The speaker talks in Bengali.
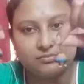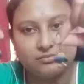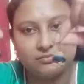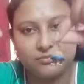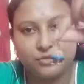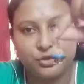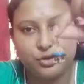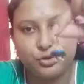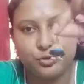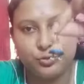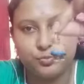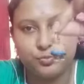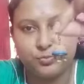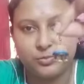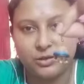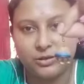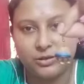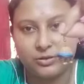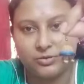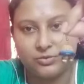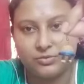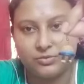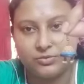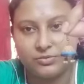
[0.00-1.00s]
ঝুমকো
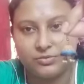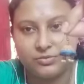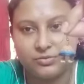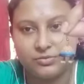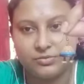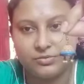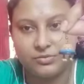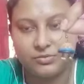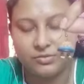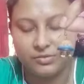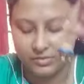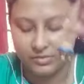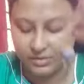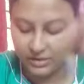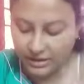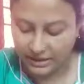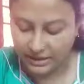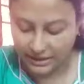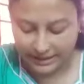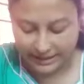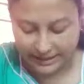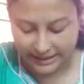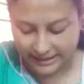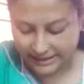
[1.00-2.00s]

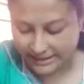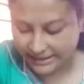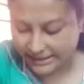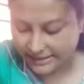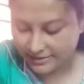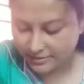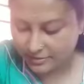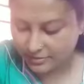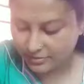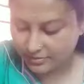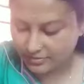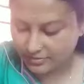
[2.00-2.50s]
এই গেল